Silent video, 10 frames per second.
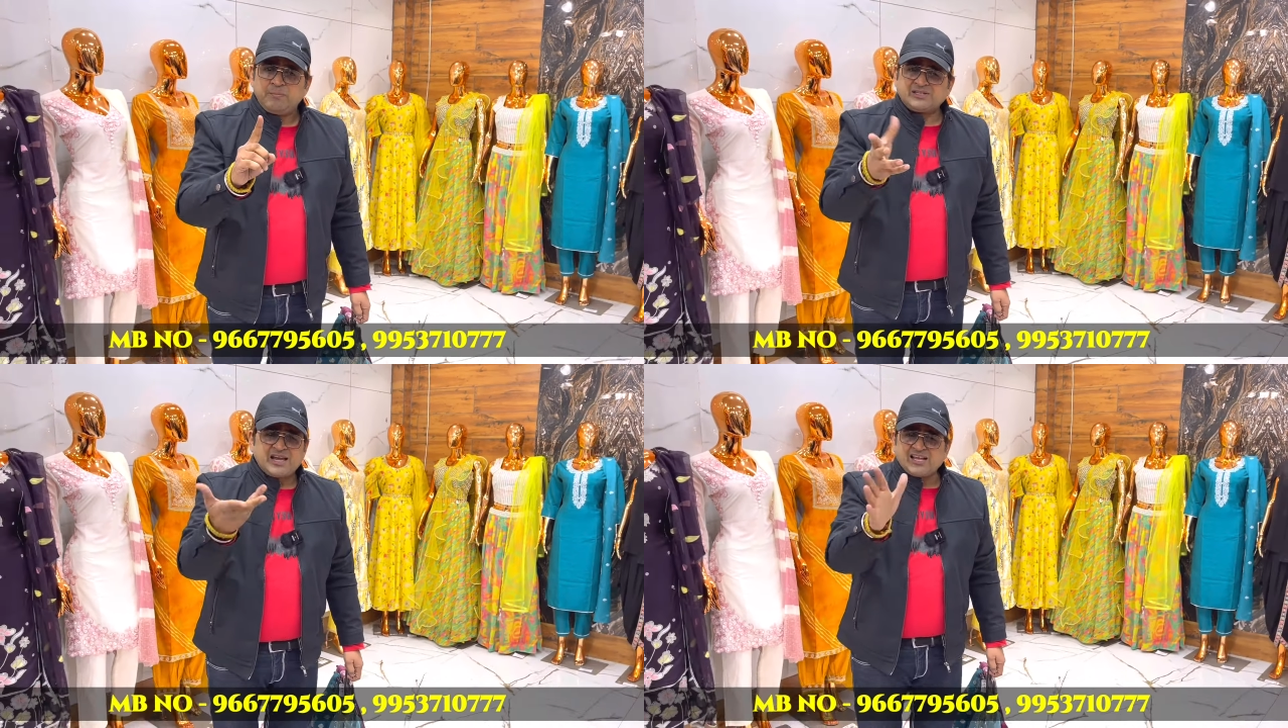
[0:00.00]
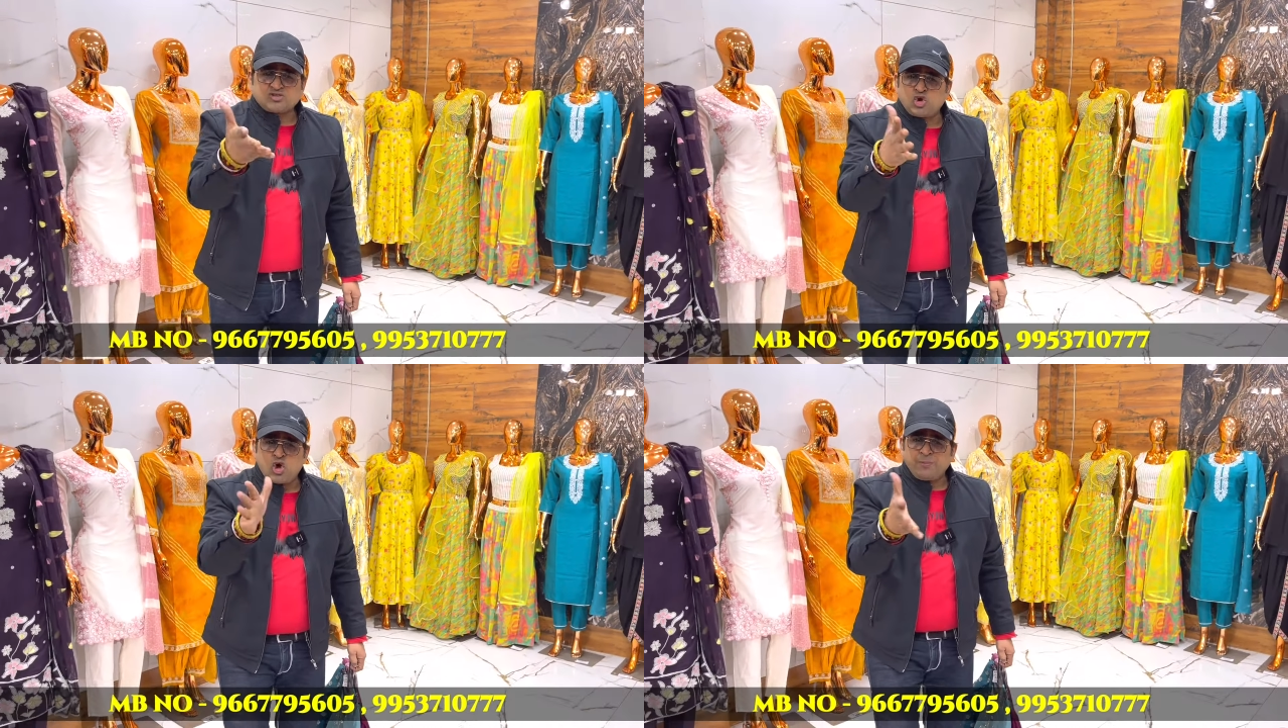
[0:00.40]

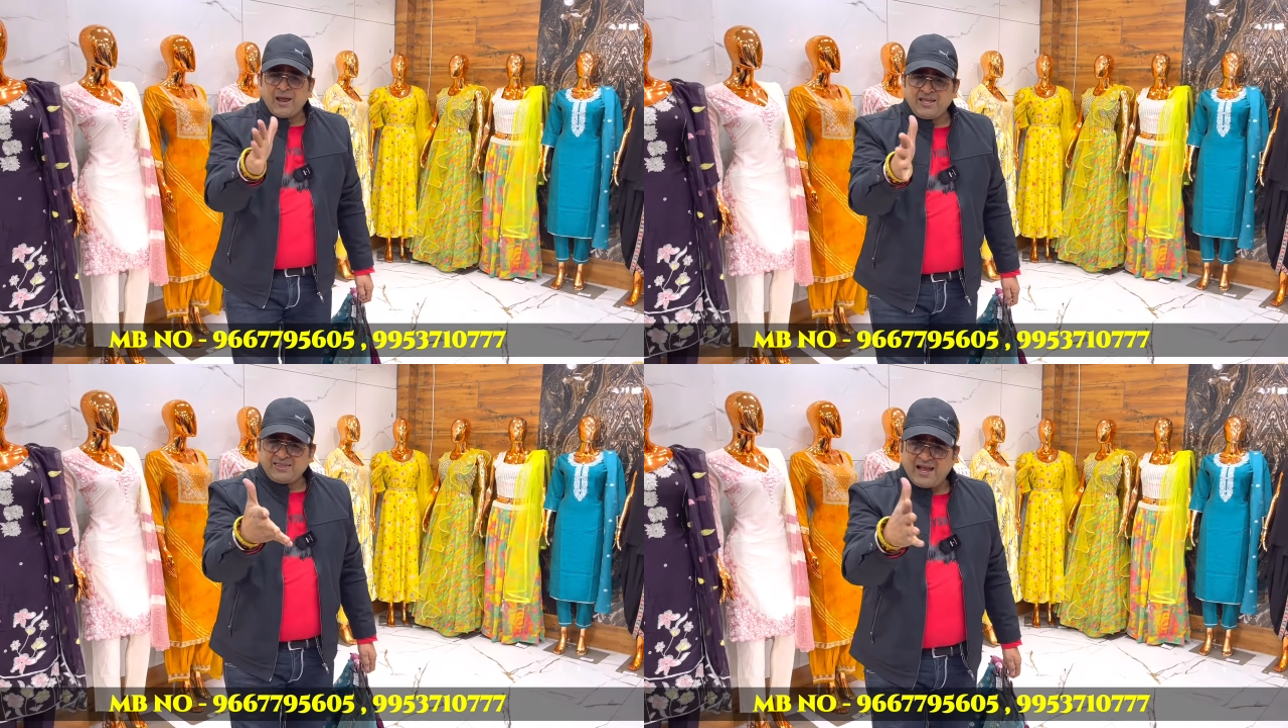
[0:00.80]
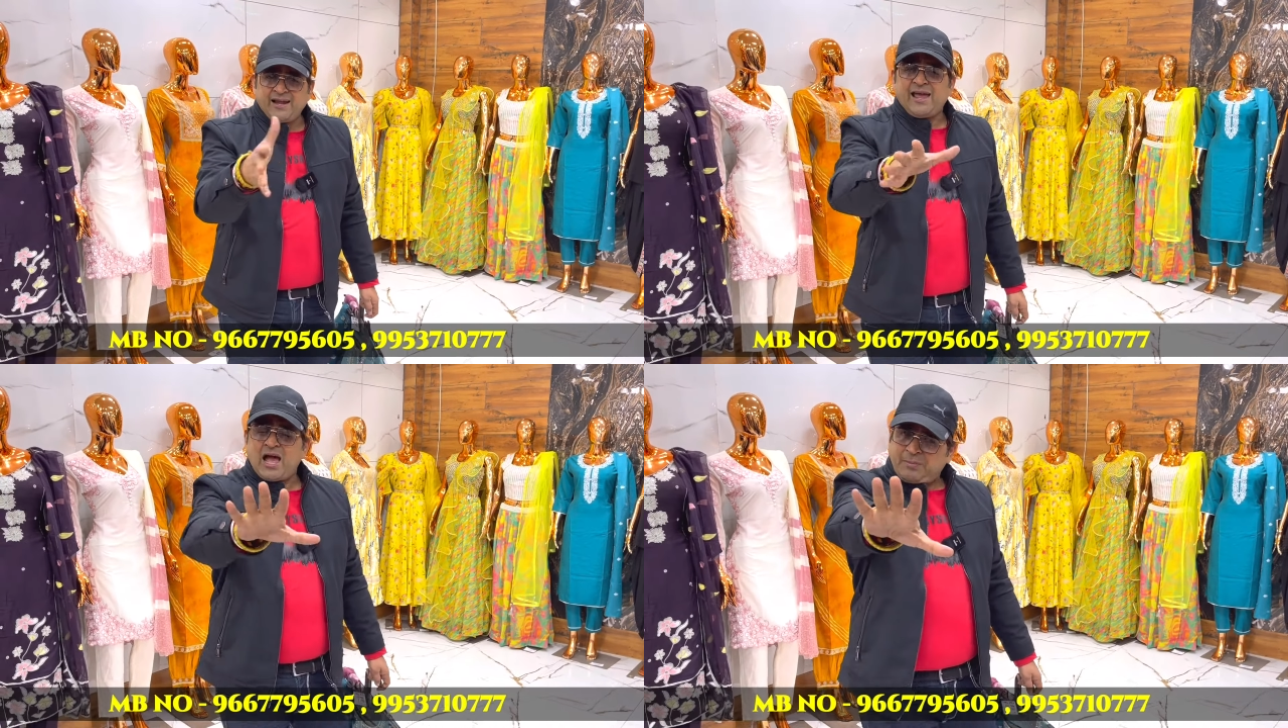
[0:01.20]
पचास सौ रुपए नहीं
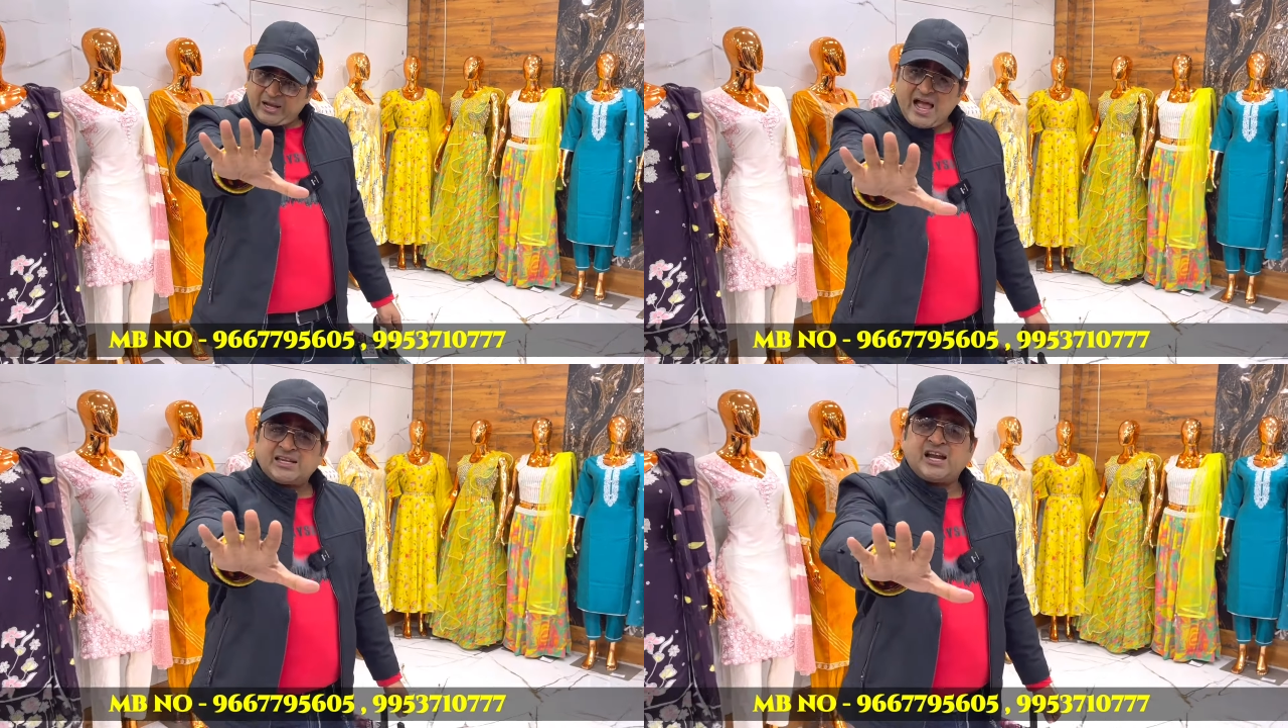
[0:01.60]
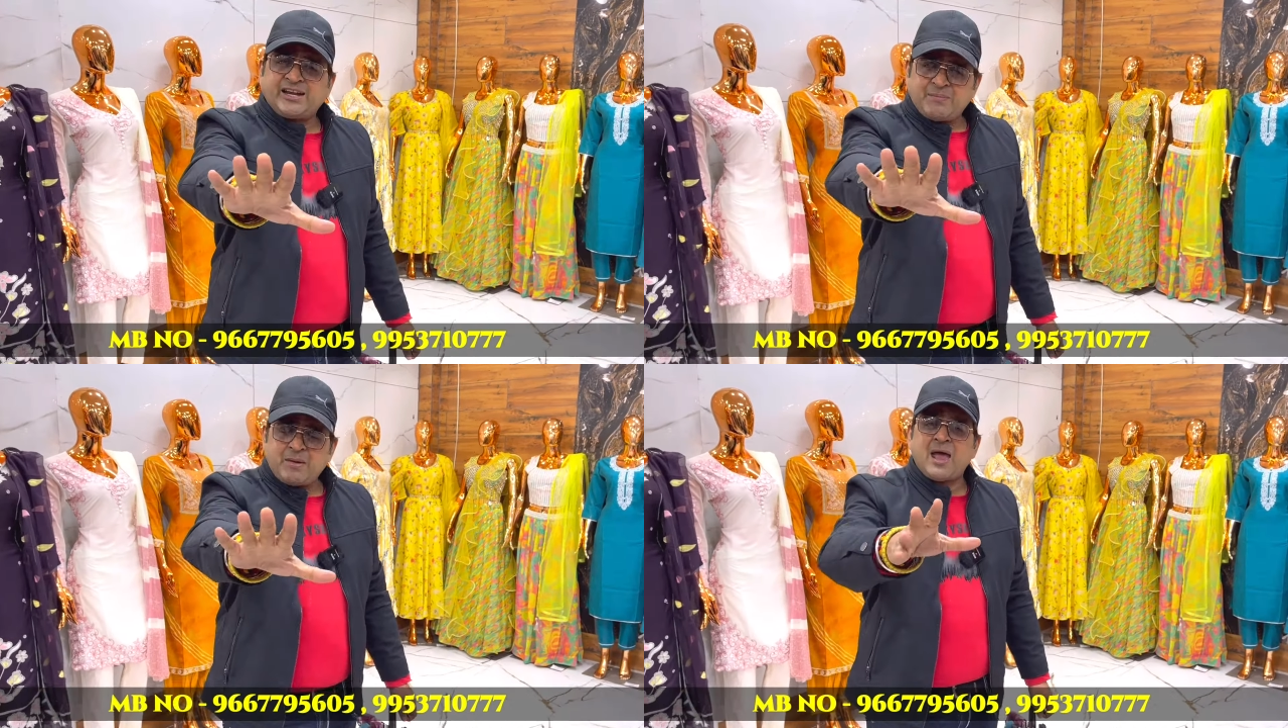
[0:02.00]
देखने आपने आज के
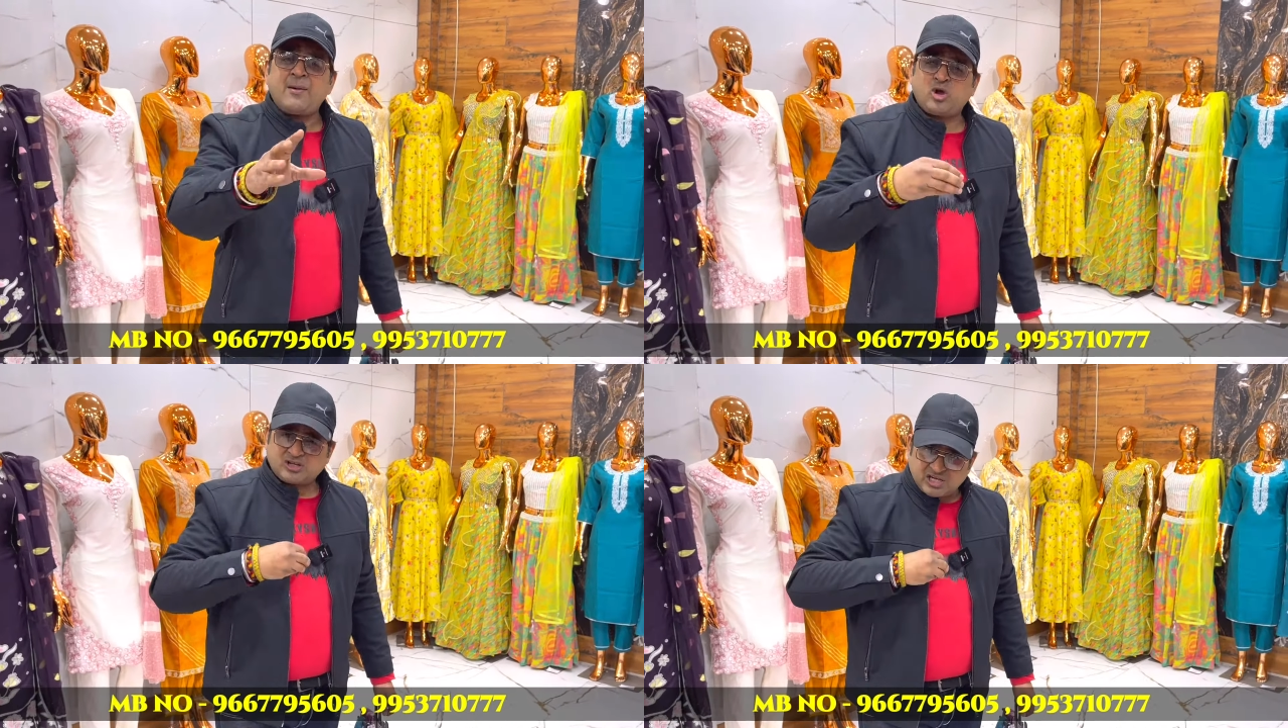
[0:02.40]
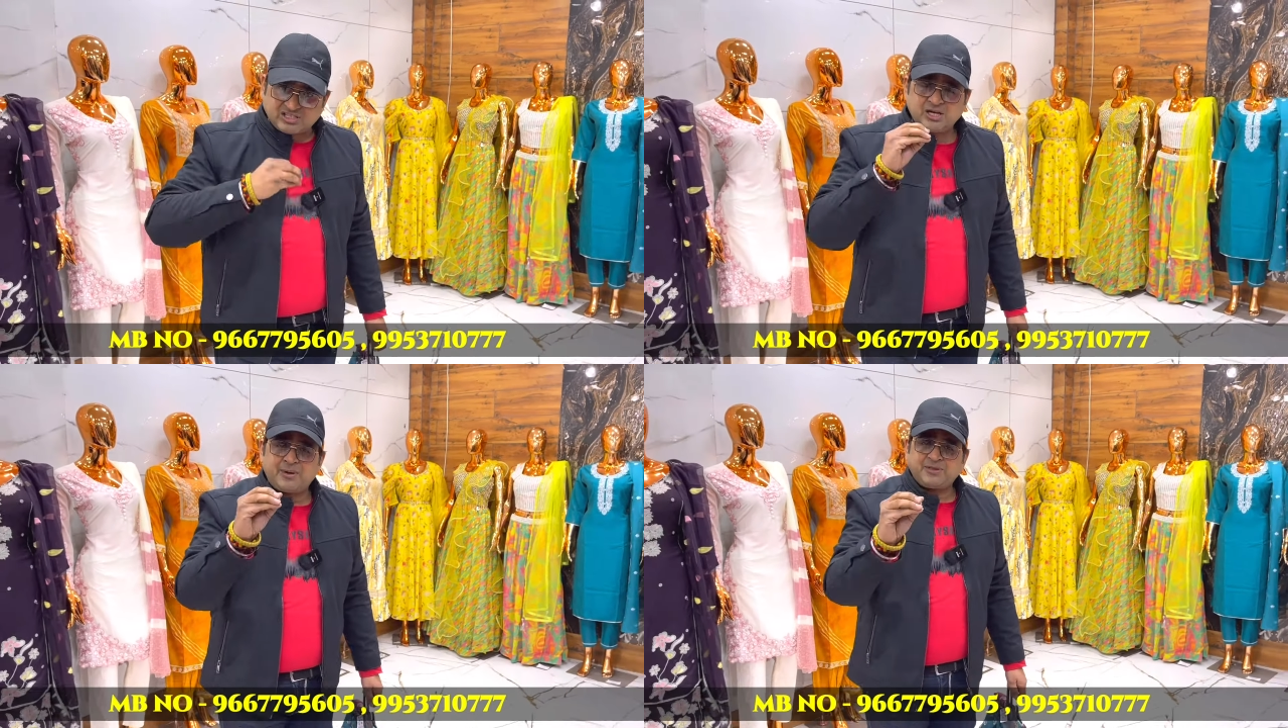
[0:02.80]
टाइम में मैं आपको एक
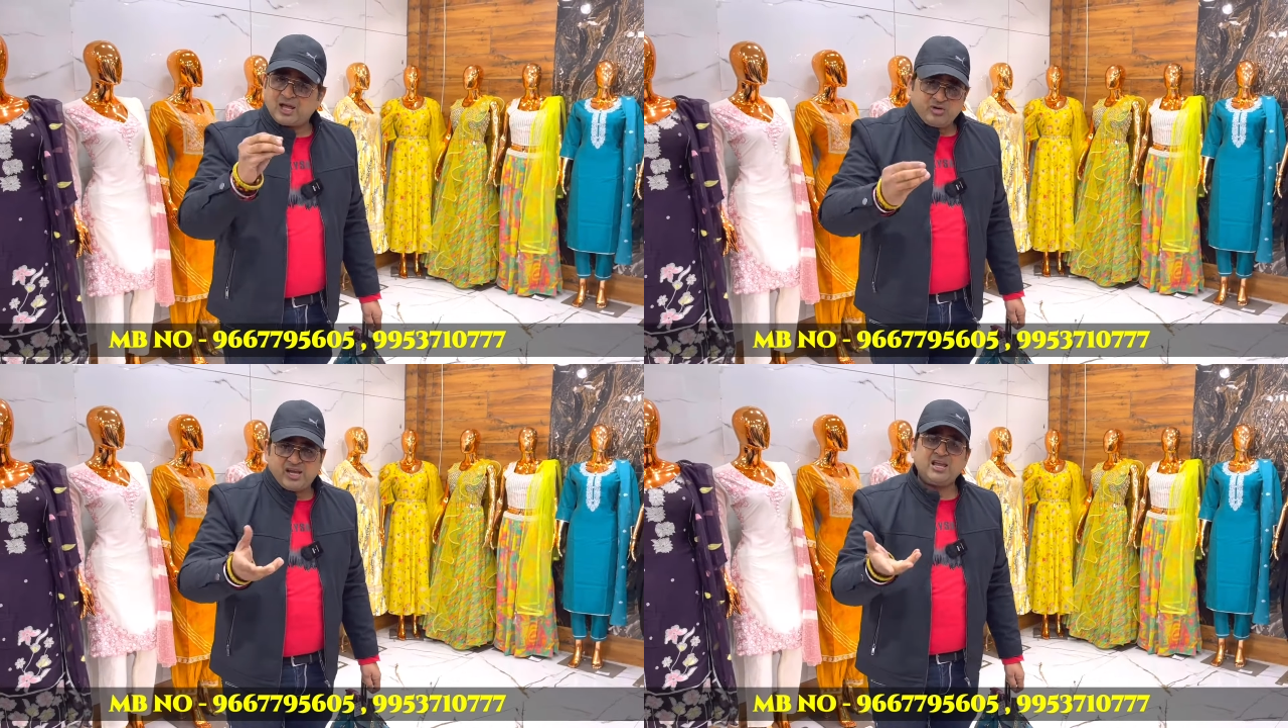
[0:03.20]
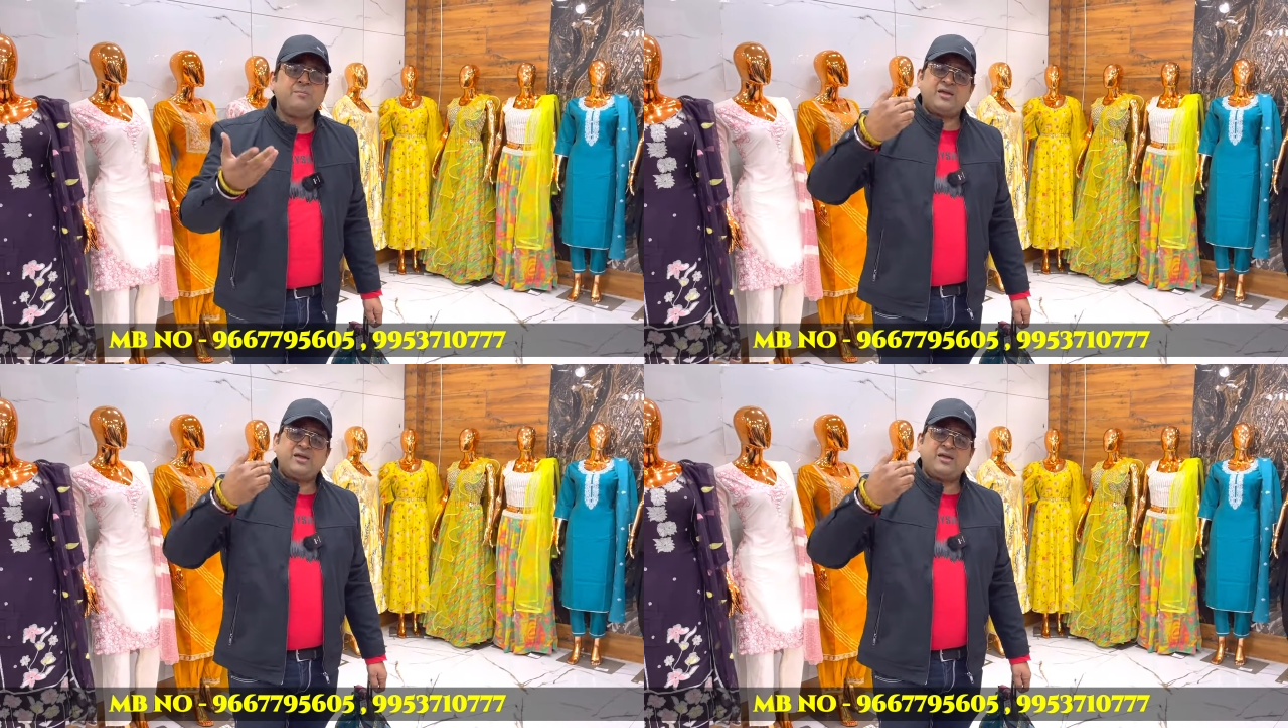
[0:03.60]
सच्ची बात बता रहा हूँ ये नहीं कि